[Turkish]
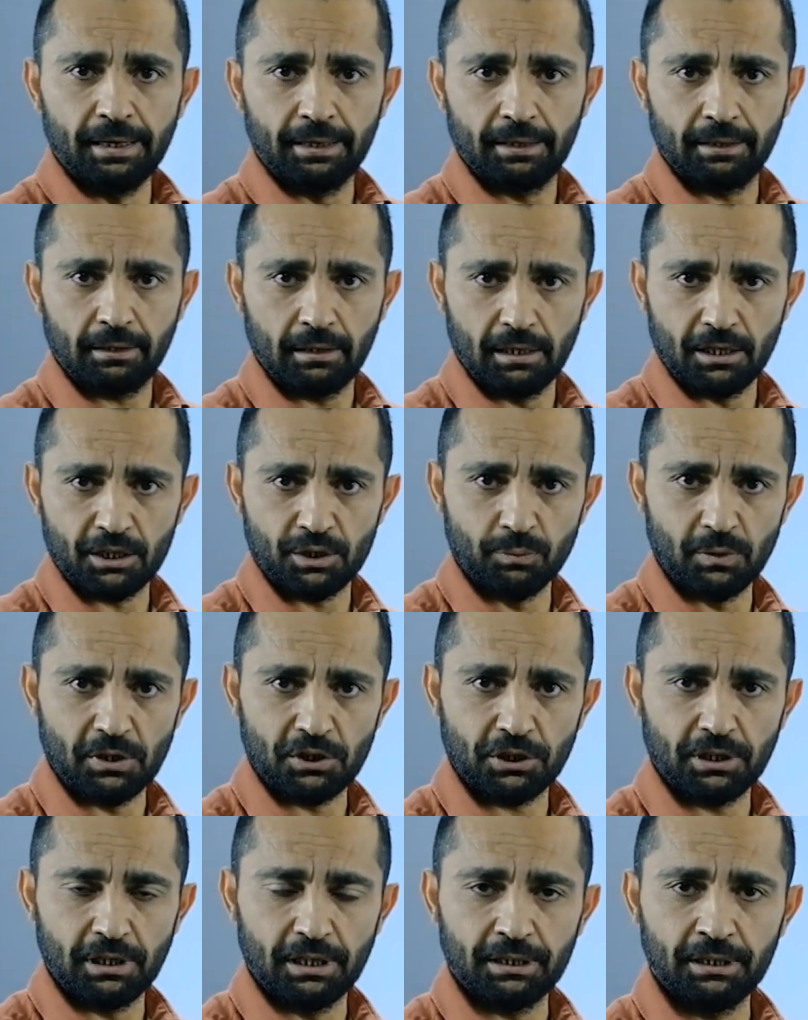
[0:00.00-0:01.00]
diye karşımıza
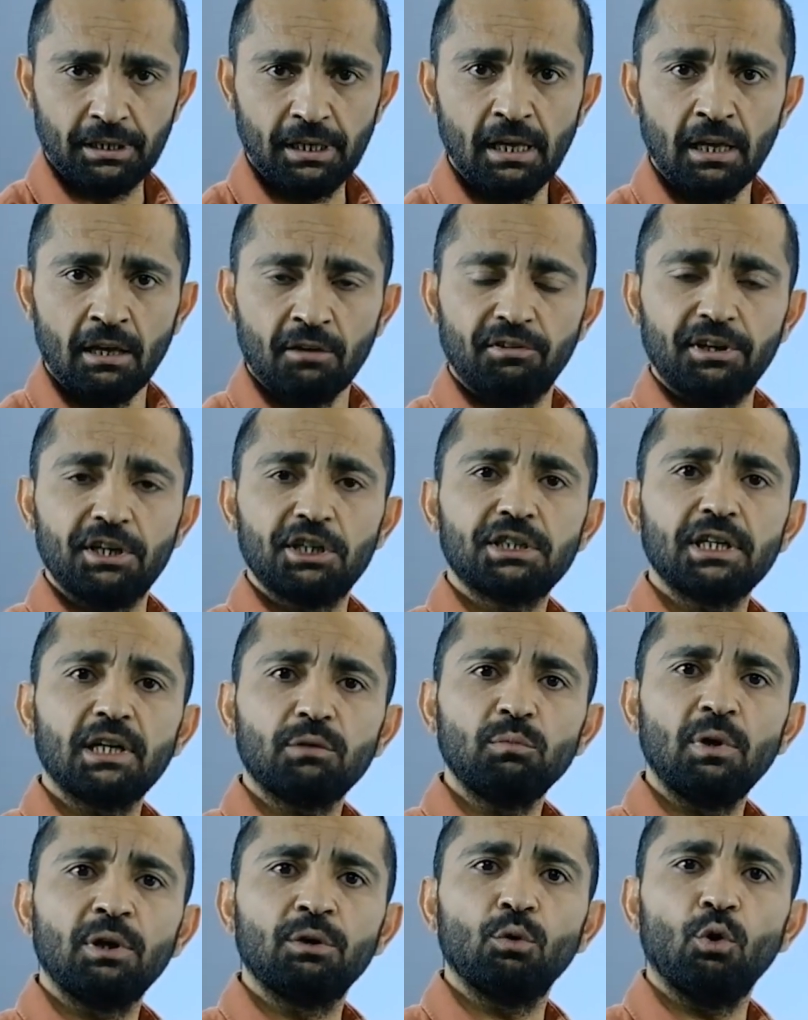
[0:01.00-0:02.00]
çıkar. Ve
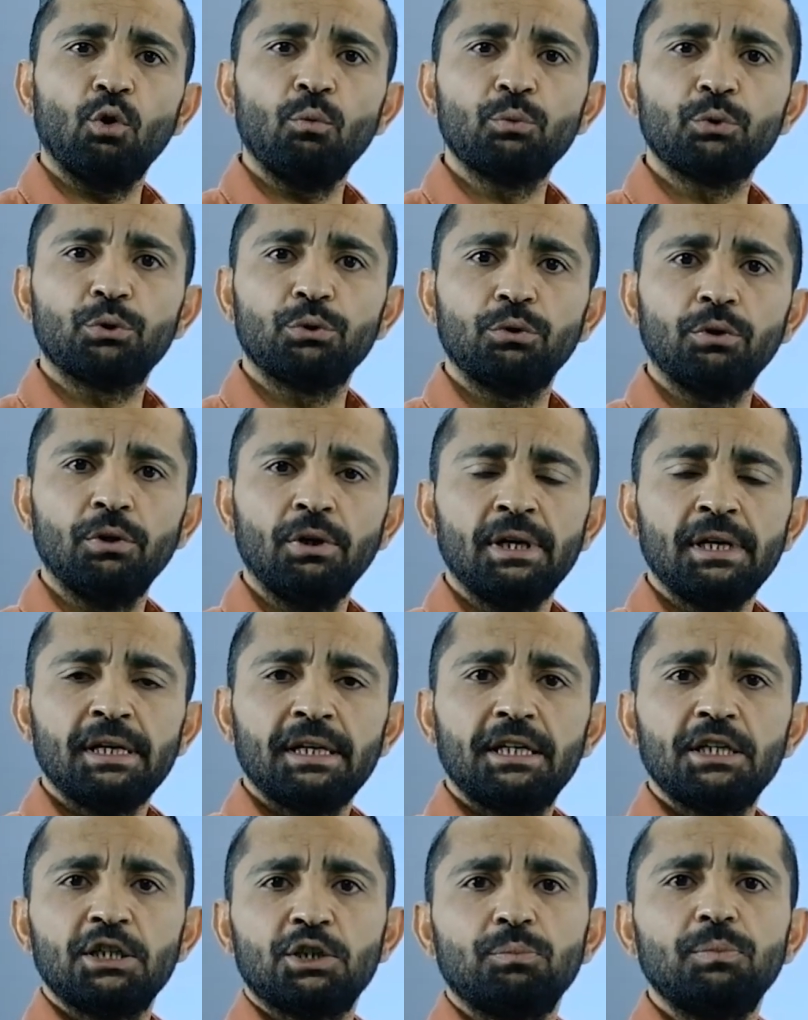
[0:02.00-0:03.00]
işletmenin ömrünü
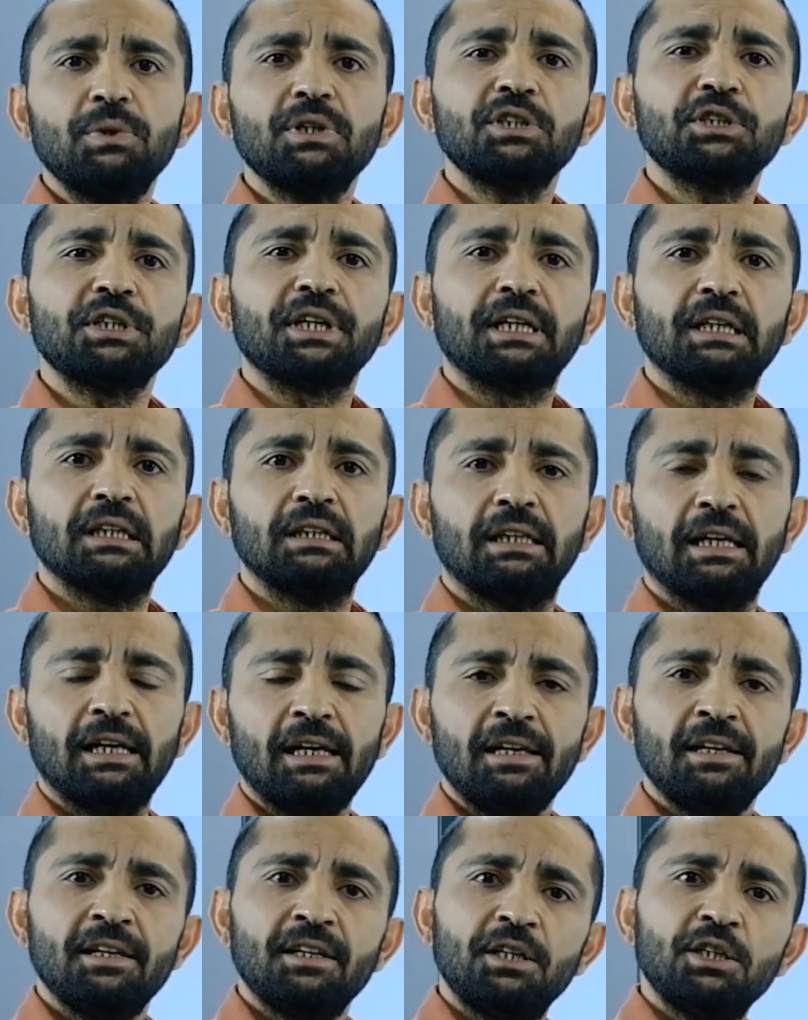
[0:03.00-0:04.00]
hiçbir
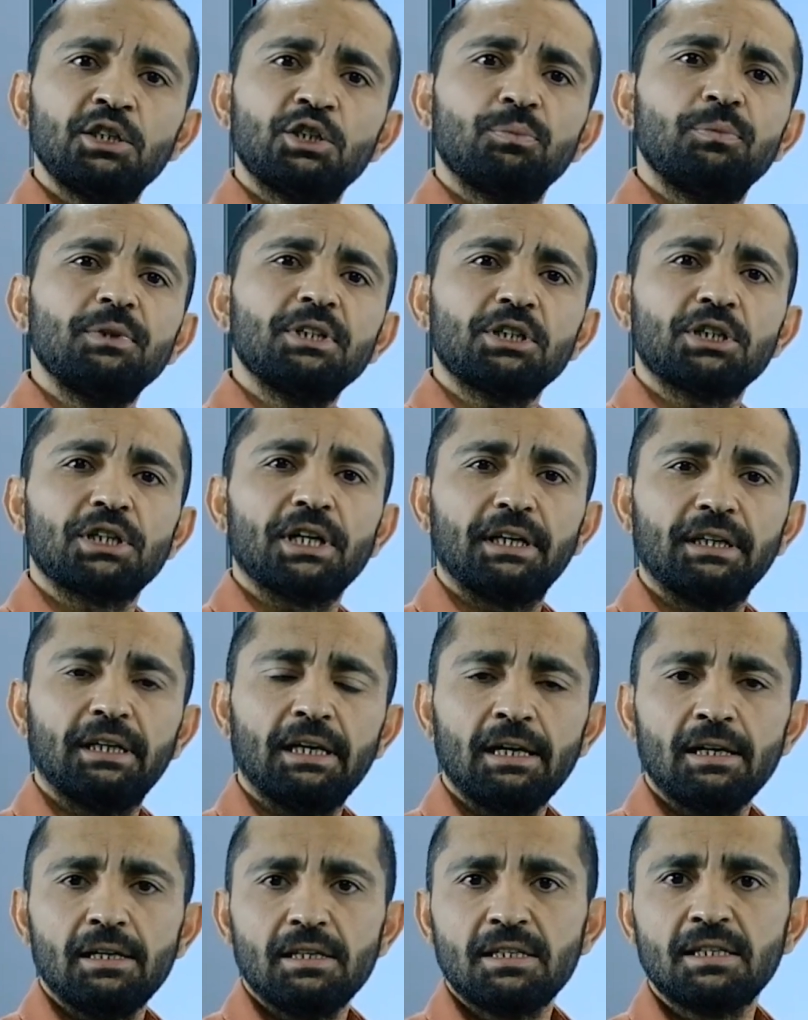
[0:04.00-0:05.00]
şekilde hiçbir
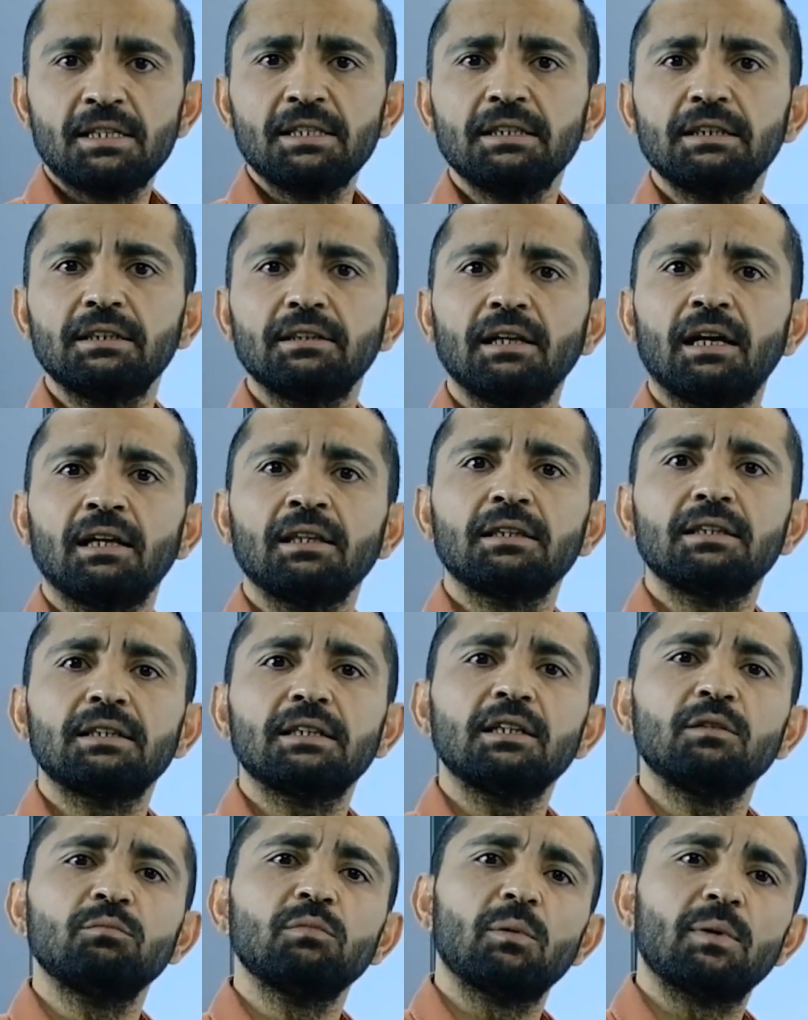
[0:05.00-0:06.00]
şeyle
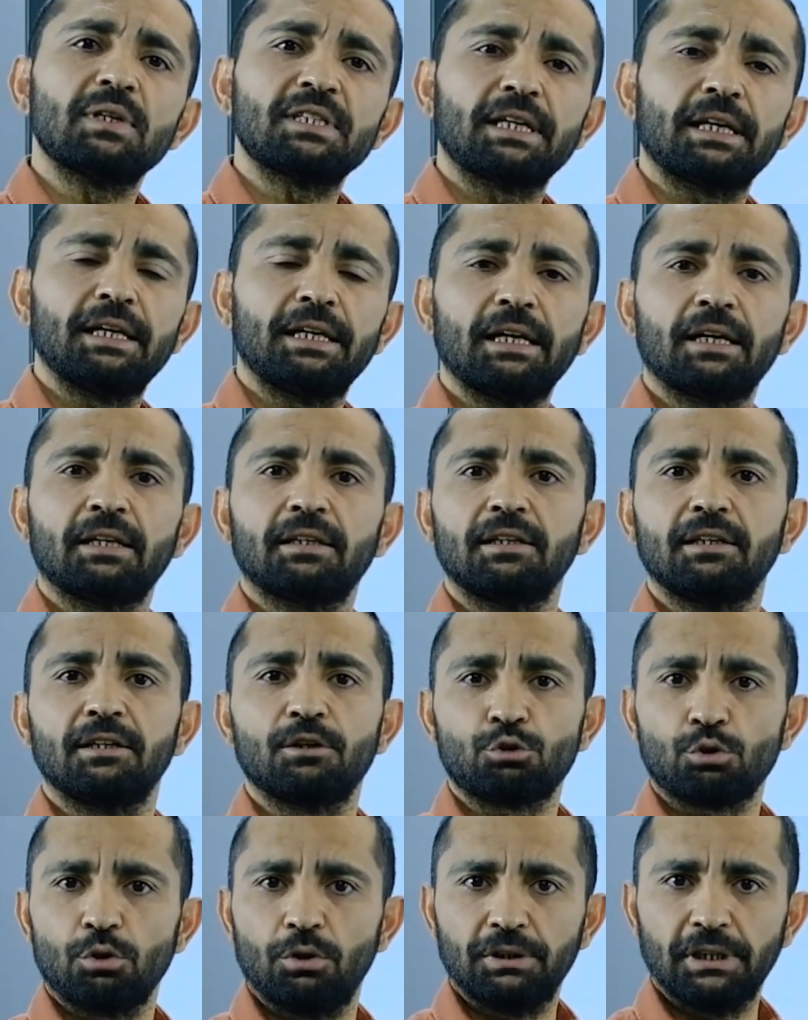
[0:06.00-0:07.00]
sınırlandırılmaması gerektiğini
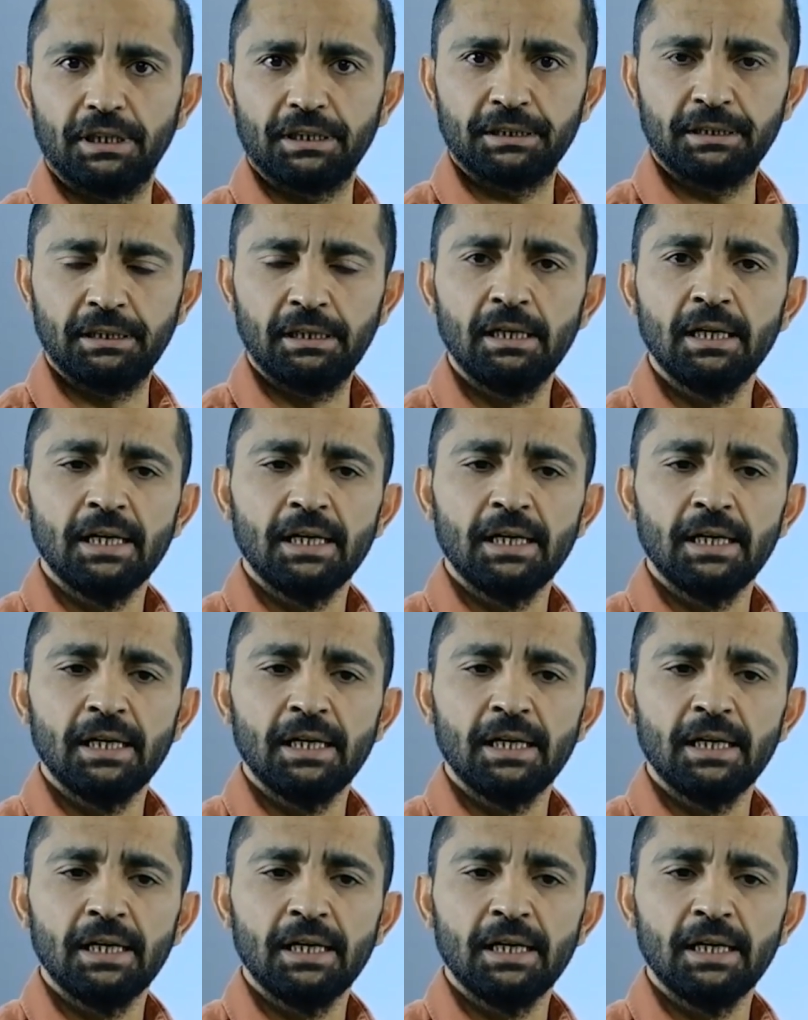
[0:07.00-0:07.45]
söyler.